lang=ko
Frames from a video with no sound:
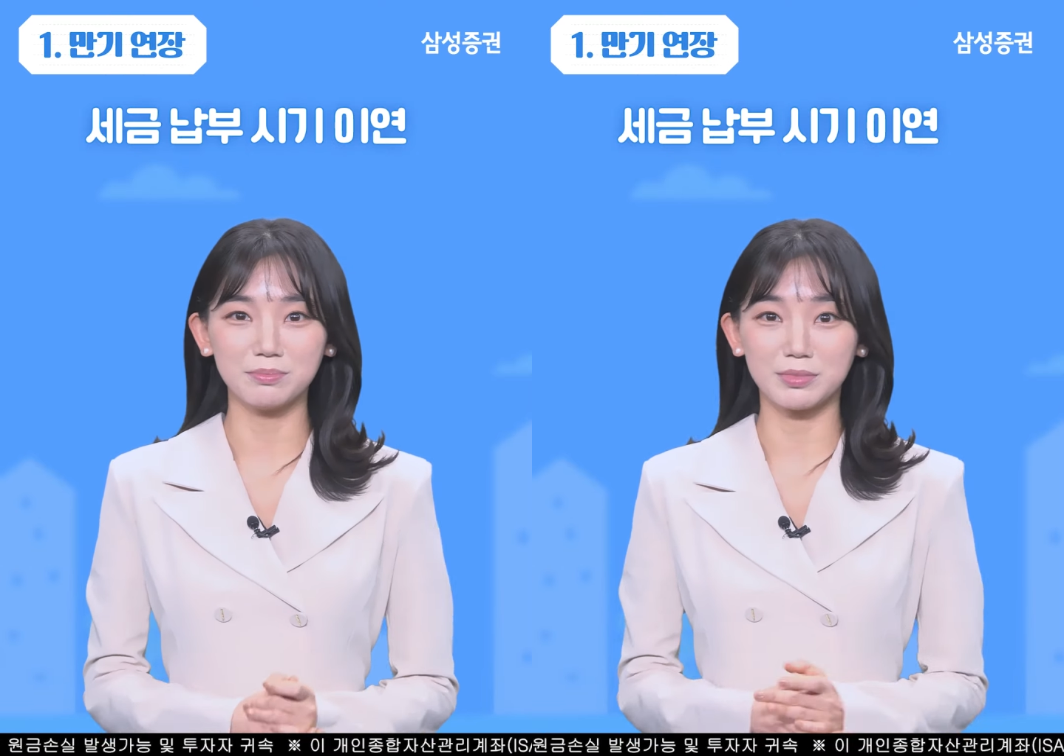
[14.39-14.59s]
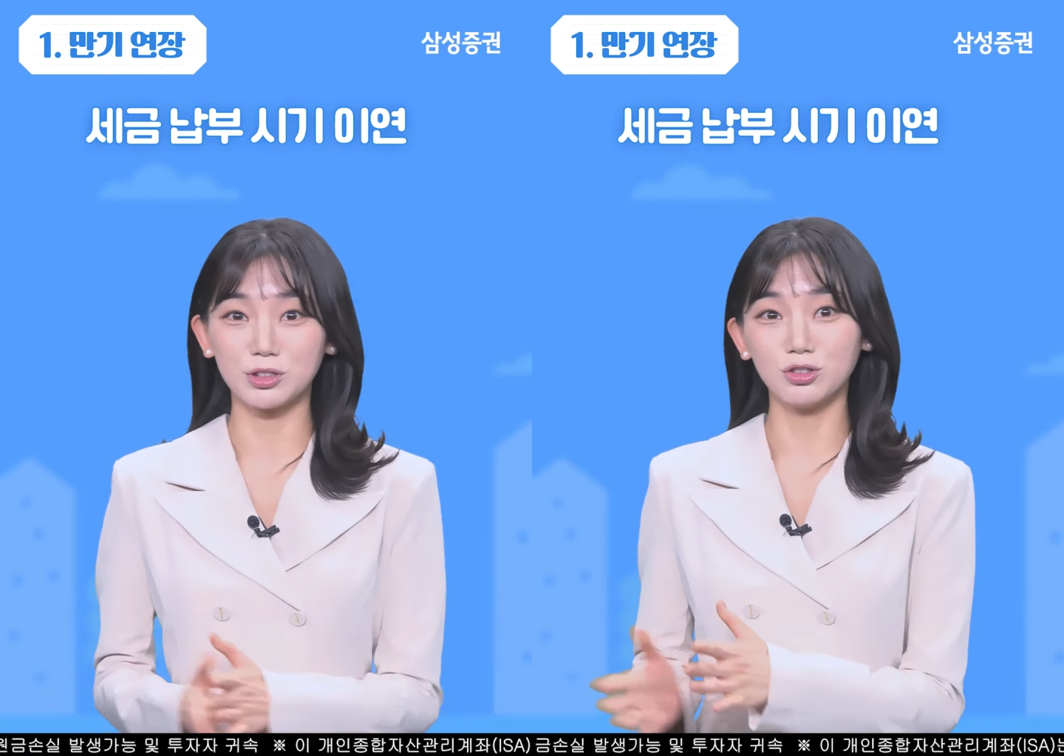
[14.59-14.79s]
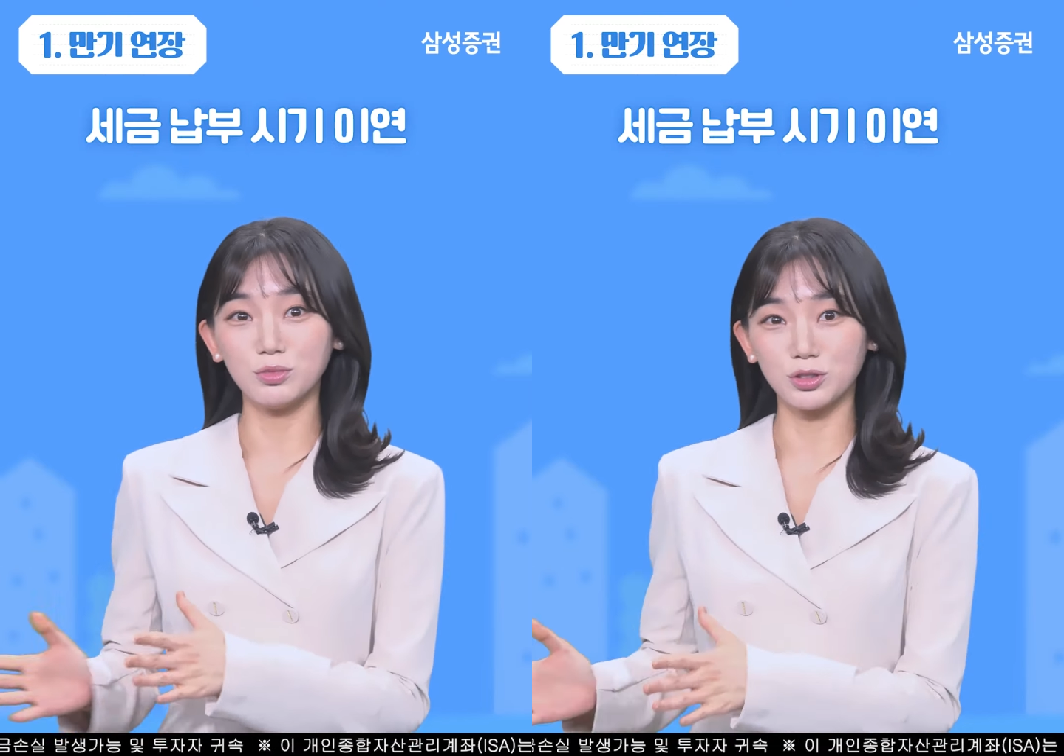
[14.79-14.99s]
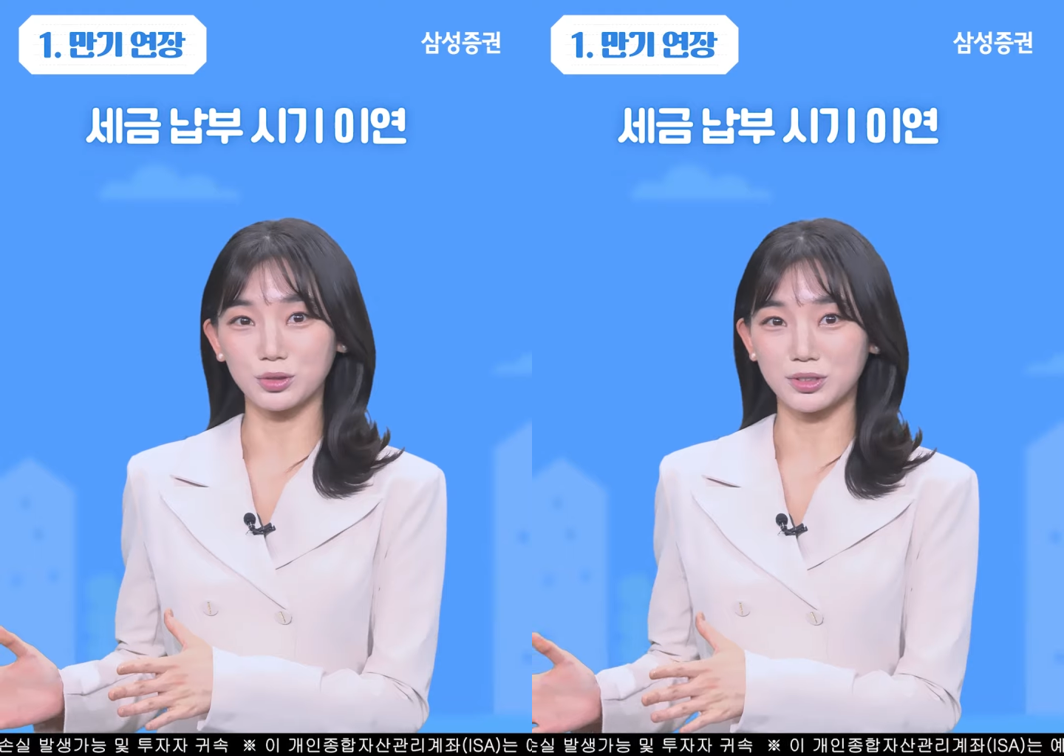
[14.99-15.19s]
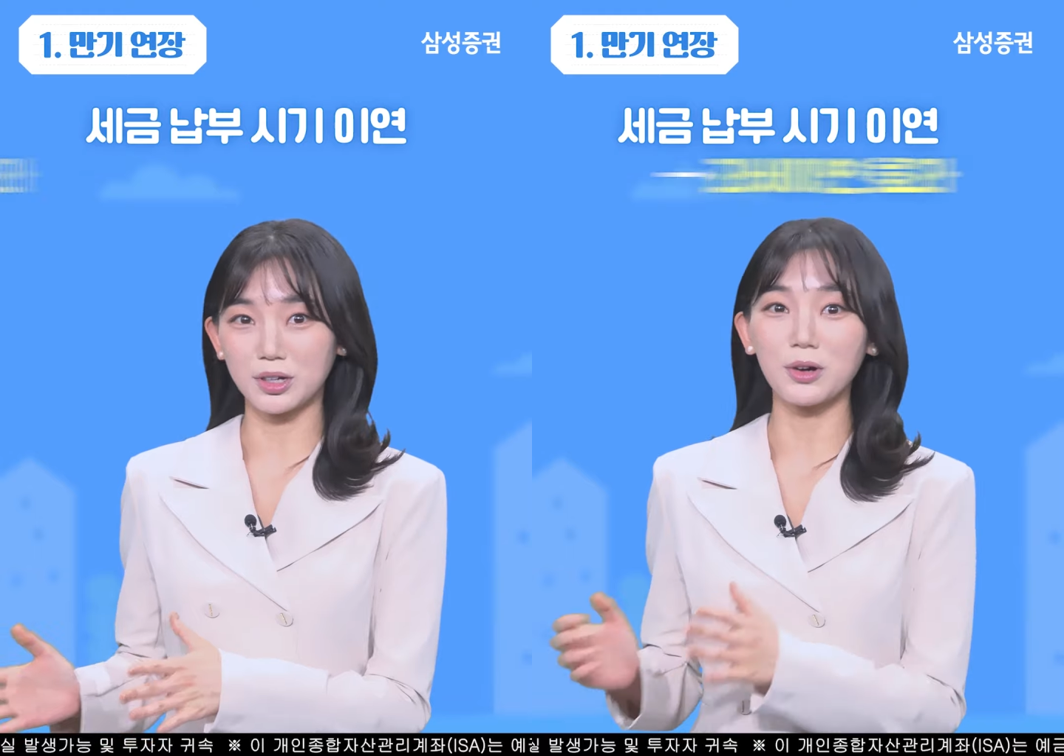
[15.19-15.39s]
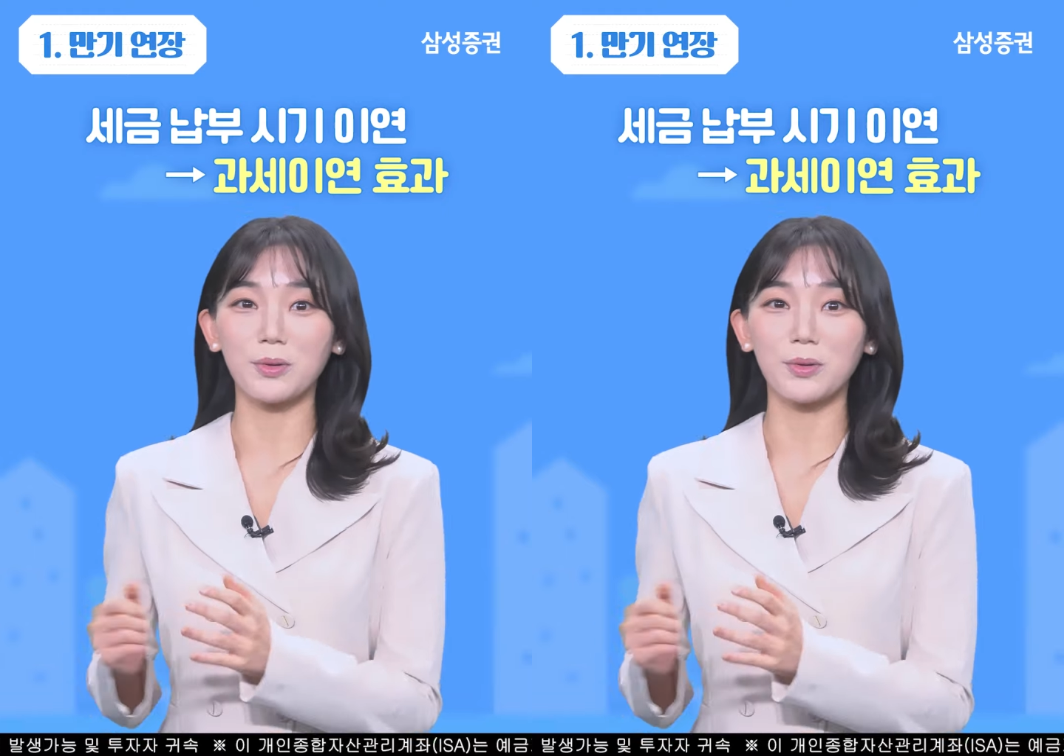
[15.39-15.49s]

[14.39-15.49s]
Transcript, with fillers: 미룸으로써